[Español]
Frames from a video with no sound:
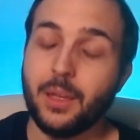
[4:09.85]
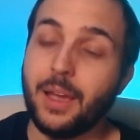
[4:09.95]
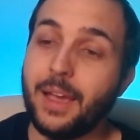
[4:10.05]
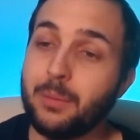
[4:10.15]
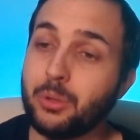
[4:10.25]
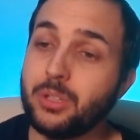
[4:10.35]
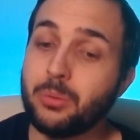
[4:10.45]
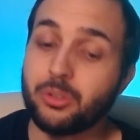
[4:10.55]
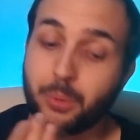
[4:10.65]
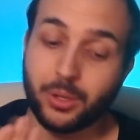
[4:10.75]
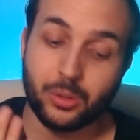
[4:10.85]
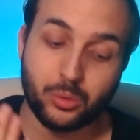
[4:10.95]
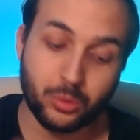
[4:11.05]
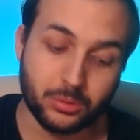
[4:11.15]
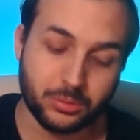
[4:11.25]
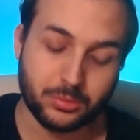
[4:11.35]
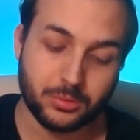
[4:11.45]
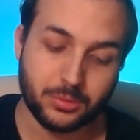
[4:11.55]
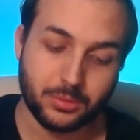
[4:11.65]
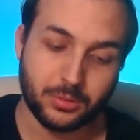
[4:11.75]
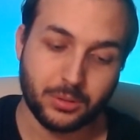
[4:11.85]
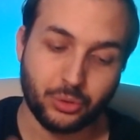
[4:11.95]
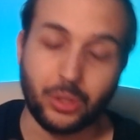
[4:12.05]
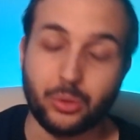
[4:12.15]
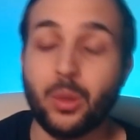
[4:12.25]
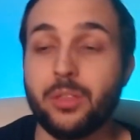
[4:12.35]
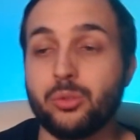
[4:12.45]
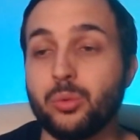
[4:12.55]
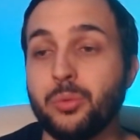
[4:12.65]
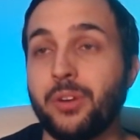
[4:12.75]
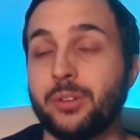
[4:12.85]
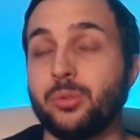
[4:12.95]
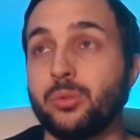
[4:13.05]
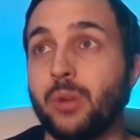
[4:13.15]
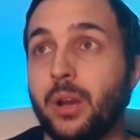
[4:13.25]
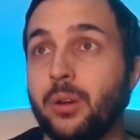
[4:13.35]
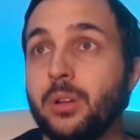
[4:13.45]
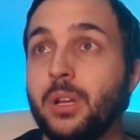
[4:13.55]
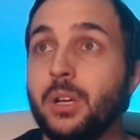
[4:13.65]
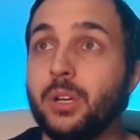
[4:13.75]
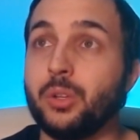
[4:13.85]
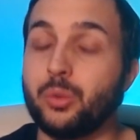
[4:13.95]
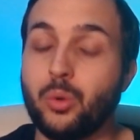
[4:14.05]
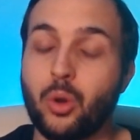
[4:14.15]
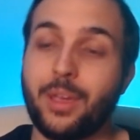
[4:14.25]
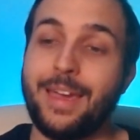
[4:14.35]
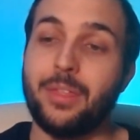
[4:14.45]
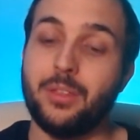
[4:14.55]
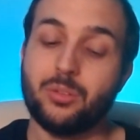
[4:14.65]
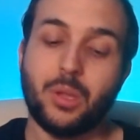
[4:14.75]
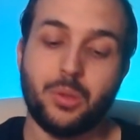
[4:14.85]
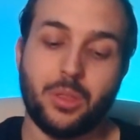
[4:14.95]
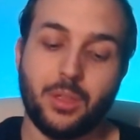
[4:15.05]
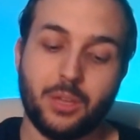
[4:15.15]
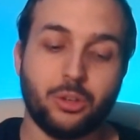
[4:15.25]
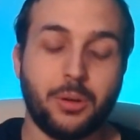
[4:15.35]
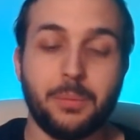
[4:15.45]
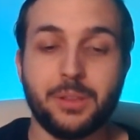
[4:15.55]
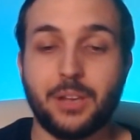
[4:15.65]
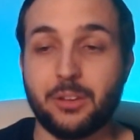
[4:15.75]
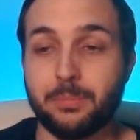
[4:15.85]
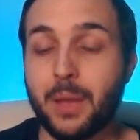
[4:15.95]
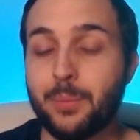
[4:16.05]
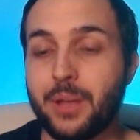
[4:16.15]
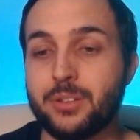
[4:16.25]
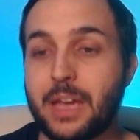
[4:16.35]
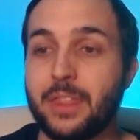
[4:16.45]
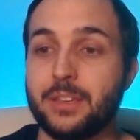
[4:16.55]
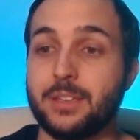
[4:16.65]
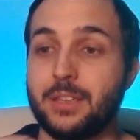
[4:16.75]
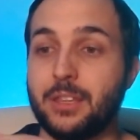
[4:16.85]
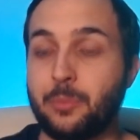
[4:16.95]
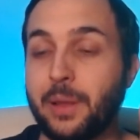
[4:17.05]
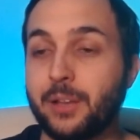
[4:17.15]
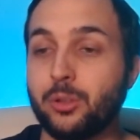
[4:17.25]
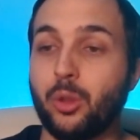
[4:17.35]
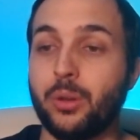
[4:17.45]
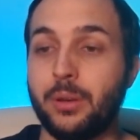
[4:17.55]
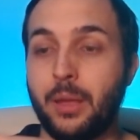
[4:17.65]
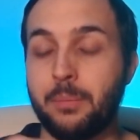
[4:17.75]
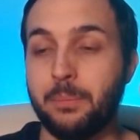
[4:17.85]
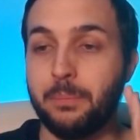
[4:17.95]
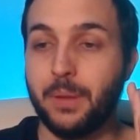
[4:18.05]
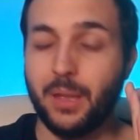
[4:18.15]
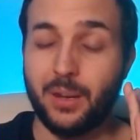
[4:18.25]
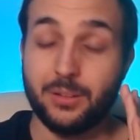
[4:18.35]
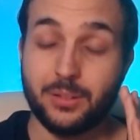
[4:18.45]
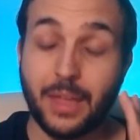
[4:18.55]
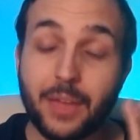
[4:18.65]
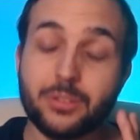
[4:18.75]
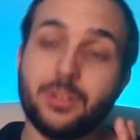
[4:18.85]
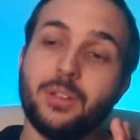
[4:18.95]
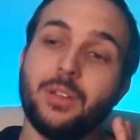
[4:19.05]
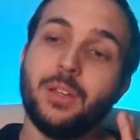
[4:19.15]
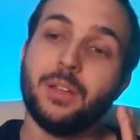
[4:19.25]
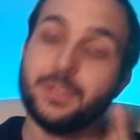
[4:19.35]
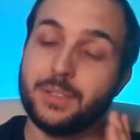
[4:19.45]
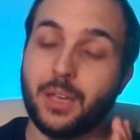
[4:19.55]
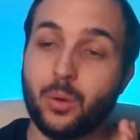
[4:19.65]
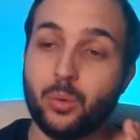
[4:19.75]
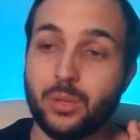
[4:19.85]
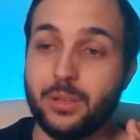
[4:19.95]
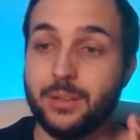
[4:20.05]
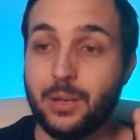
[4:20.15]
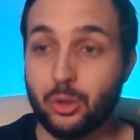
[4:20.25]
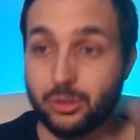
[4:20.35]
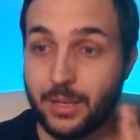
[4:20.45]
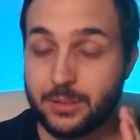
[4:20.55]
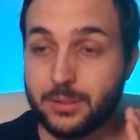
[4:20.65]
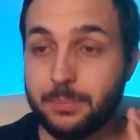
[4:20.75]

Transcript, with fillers: El motivo es porque tú, o sea, tú haces tu infraestructura, ¿no? Tú lo que haces cuando haces normalmente las pipelines, haces que se despliegue todo en, en test, se ejecuten los tests